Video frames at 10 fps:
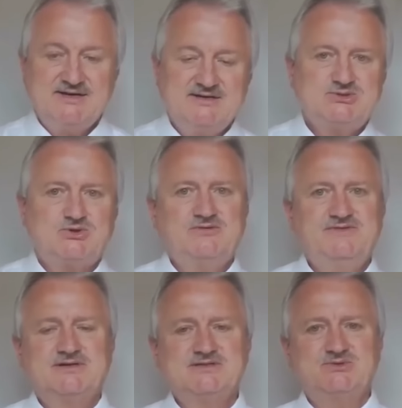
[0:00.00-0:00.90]
soll er
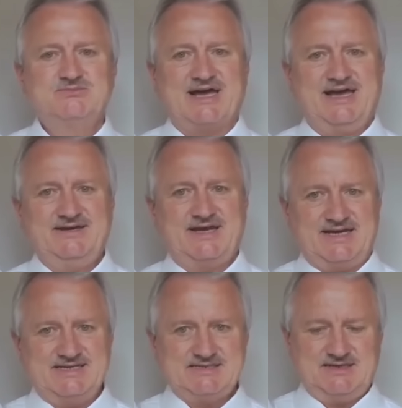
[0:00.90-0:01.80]
wieder zum rein
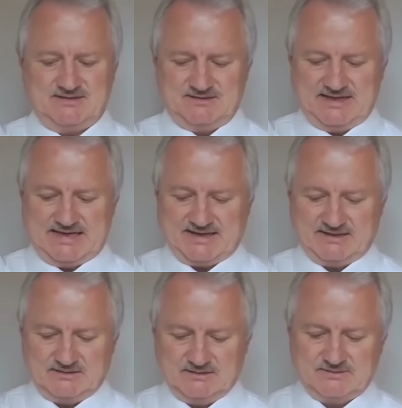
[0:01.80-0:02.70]
geistigen gelangen.